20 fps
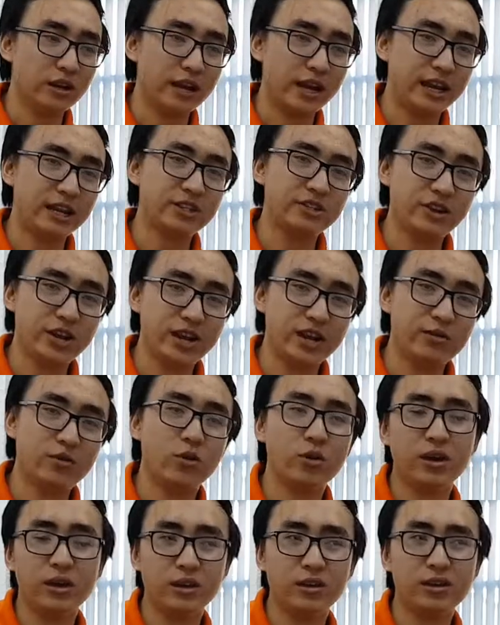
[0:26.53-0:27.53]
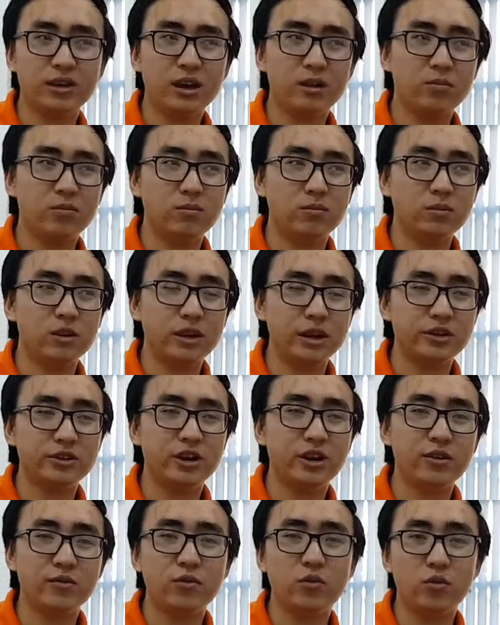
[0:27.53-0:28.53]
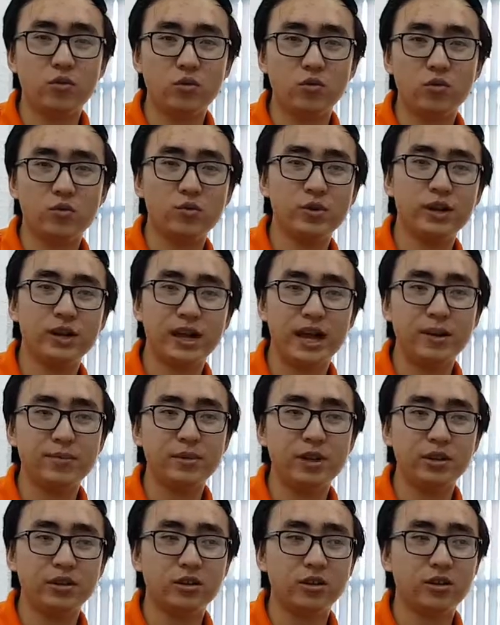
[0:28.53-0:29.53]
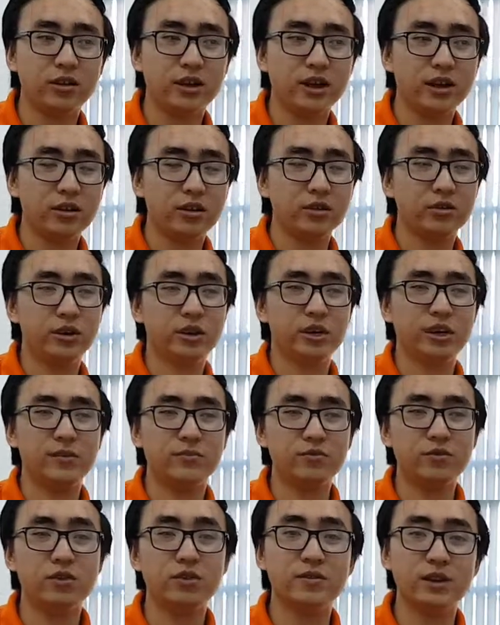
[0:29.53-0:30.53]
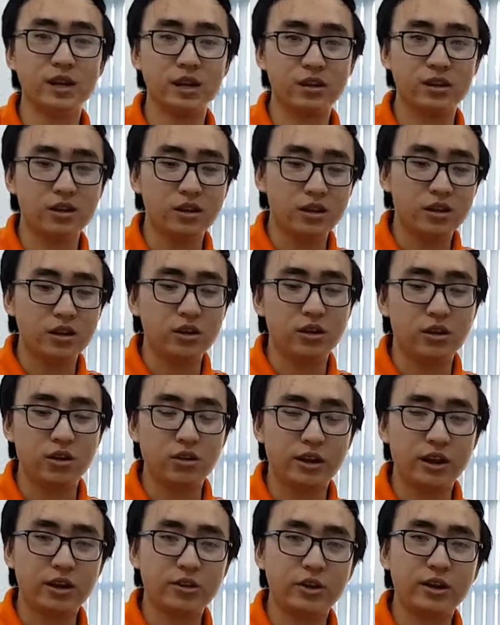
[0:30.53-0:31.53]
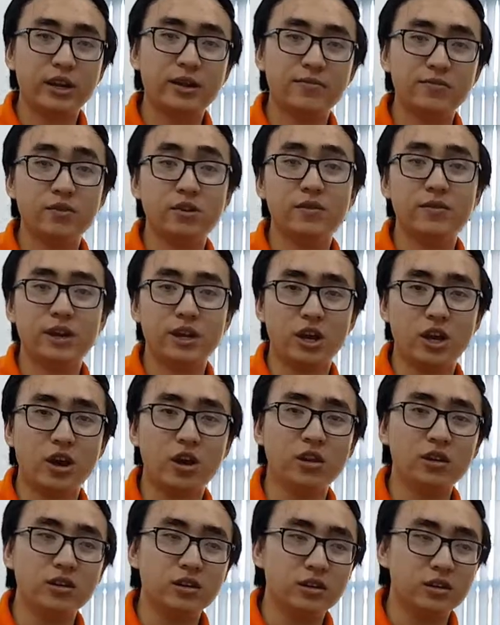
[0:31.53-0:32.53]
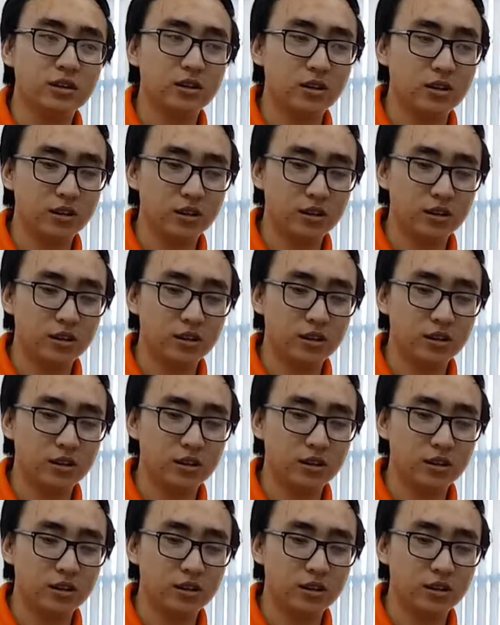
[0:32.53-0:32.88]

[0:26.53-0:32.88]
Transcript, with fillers: Entry level là những dòng entry level của Winamp dành cho các doanh nghiệp vừa và cho các doanh nghiệp vừa và nhỏ uh,